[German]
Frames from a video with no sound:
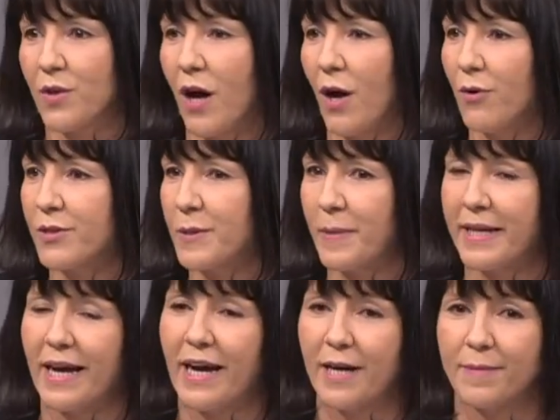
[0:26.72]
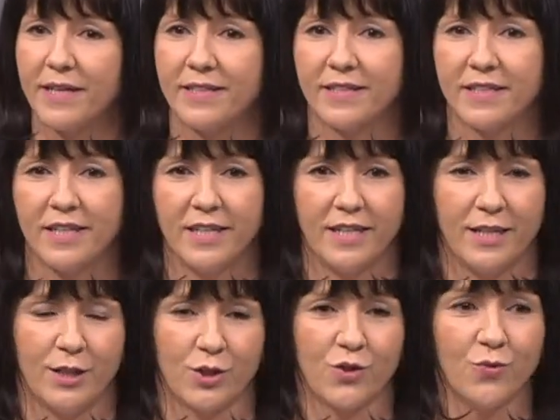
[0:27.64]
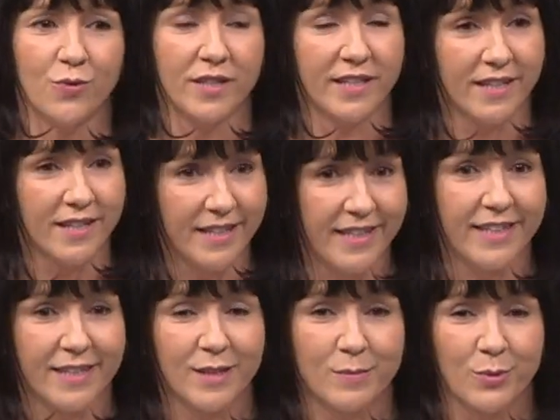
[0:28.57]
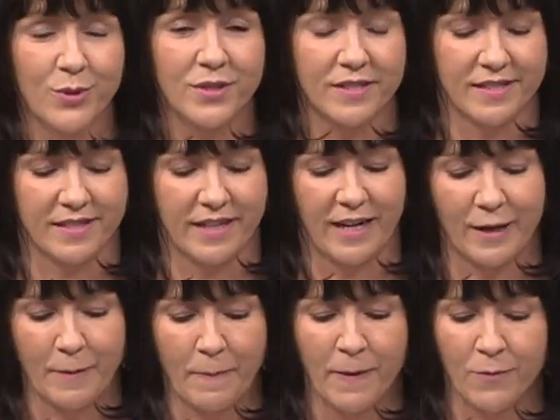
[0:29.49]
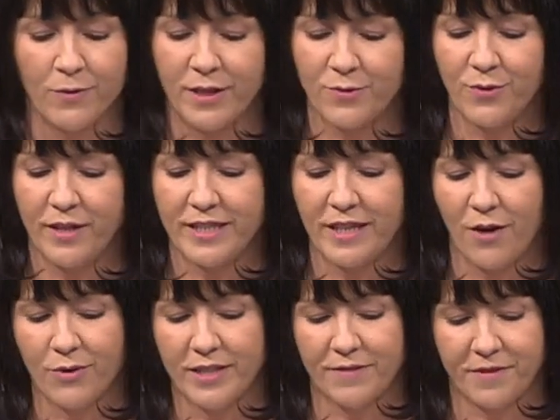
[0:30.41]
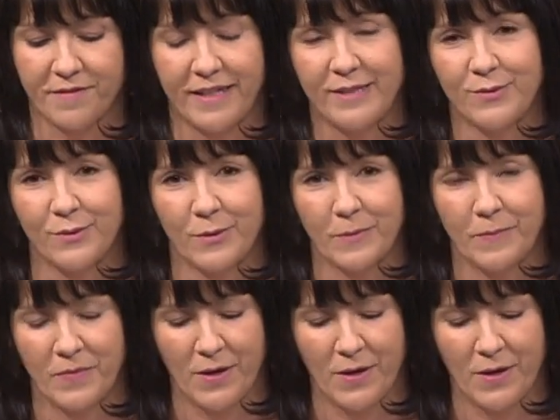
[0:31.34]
zu Hause, bei der Arbeit, in der Schule, hier im Bundestag und natürlich auch in der Verwaltung.